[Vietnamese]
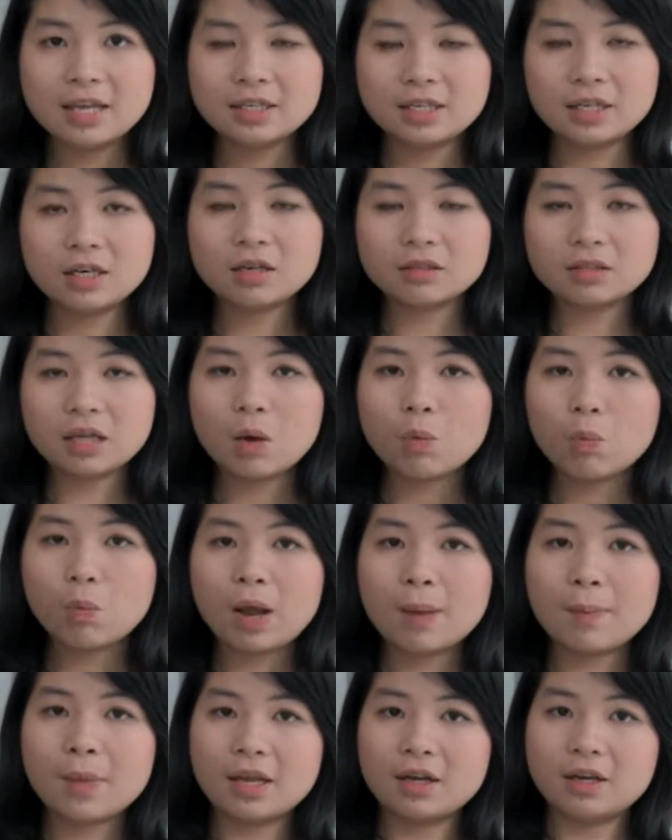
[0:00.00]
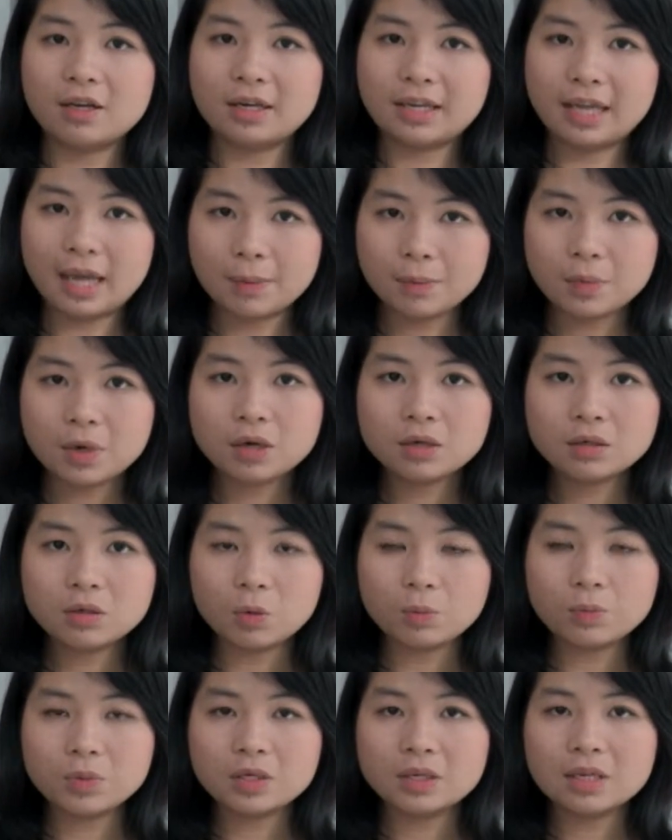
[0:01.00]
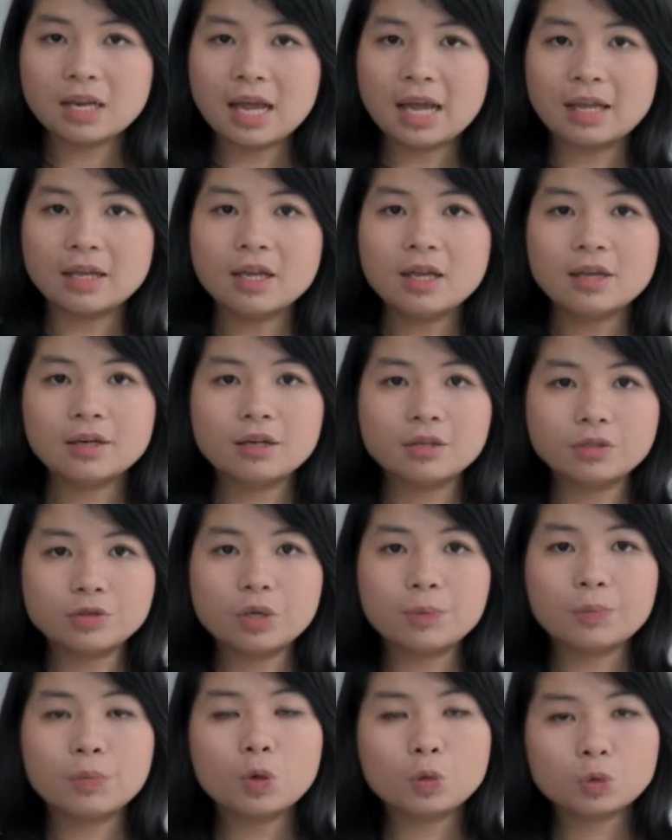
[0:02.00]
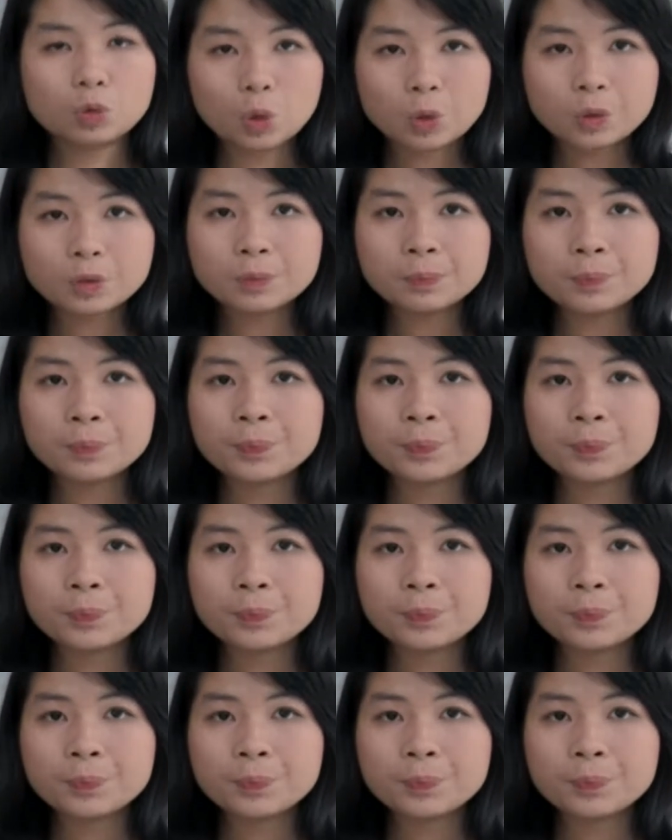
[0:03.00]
chỉ cần thông qua màn hình cảm ứng cũng như là đường truyền Bluetooth